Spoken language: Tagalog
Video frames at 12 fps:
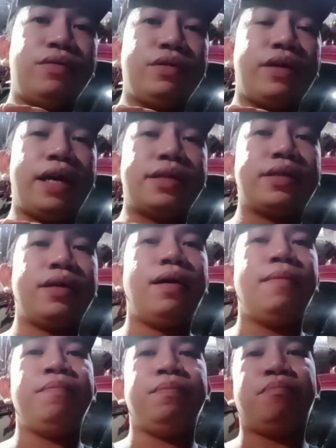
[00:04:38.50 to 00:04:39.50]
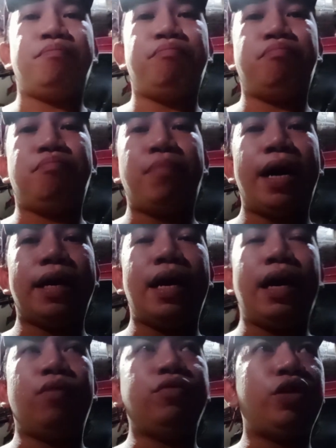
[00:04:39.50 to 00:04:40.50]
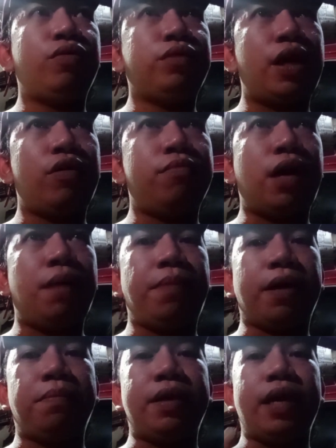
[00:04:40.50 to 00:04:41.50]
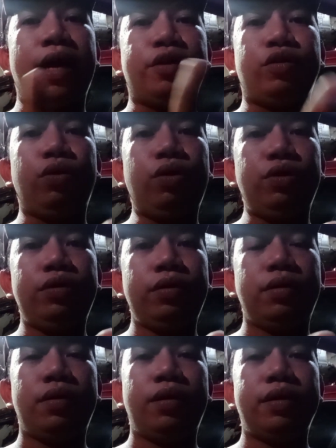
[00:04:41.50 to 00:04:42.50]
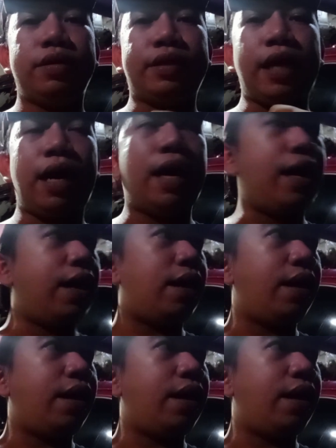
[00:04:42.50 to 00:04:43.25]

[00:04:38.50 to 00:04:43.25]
nun guys para unti-unti ako mga pagbigay doon sa